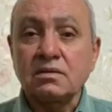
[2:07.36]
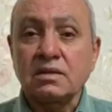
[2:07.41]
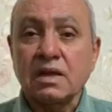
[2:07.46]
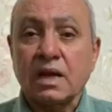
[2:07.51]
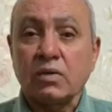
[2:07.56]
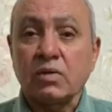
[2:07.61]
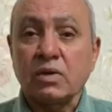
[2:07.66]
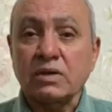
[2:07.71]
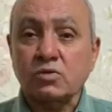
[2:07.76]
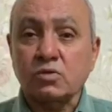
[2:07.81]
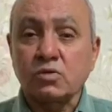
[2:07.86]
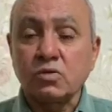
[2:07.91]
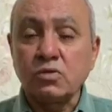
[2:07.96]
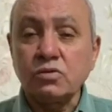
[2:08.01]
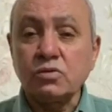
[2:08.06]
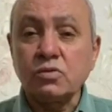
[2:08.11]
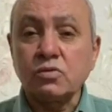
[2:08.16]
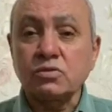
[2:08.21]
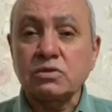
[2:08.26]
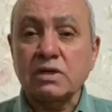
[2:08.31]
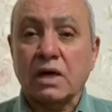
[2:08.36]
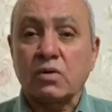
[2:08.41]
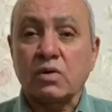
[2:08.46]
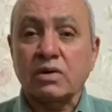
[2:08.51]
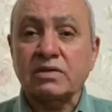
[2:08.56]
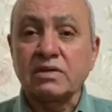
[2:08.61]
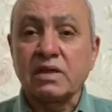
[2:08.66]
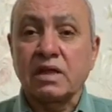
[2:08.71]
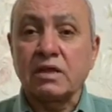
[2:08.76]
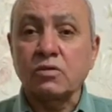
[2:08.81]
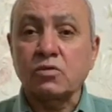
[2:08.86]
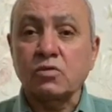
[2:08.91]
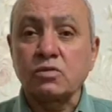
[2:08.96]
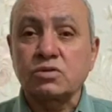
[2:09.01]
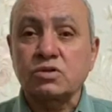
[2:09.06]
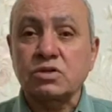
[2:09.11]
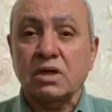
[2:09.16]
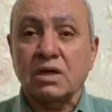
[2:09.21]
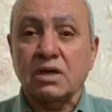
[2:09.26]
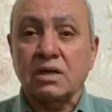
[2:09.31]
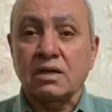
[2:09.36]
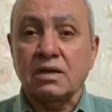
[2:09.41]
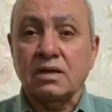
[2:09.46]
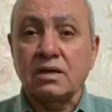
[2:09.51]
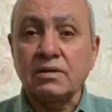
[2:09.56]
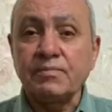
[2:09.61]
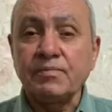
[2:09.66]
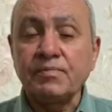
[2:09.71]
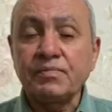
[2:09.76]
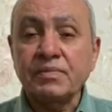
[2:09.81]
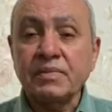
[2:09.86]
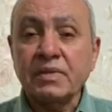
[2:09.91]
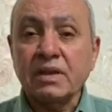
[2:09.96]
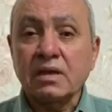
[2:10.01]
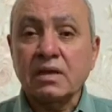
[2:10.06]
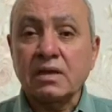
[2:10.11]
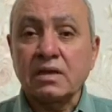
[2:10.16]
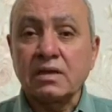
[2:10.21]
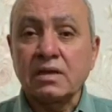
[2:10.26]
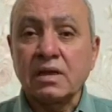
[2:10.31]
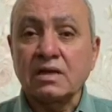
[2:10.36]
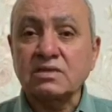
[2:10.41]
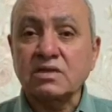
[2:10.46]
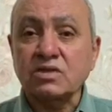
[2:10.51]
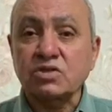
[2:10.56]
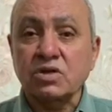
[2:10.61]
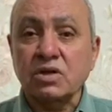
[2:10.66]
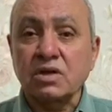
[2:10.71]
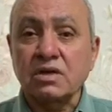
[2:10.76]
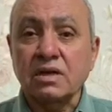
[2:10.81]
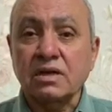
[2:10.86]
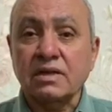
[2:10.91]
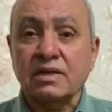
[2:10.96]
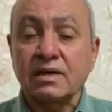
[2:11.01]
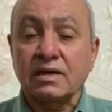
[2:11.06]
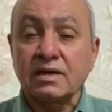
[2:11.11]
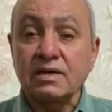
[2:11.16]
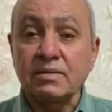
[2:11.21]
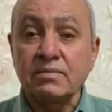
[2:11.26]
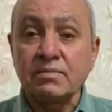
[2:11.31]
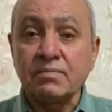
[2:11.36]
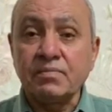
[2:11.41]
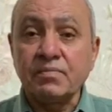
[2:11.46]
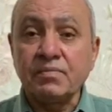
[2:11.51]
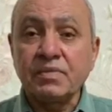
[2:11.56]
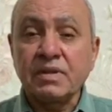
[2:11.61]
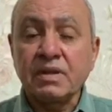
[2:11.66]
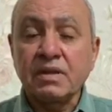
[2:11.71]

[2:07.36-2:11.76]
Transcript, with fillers: دعواتكم ودعواتنا ليكم ان شاء الله ان هذا الشهر الكريم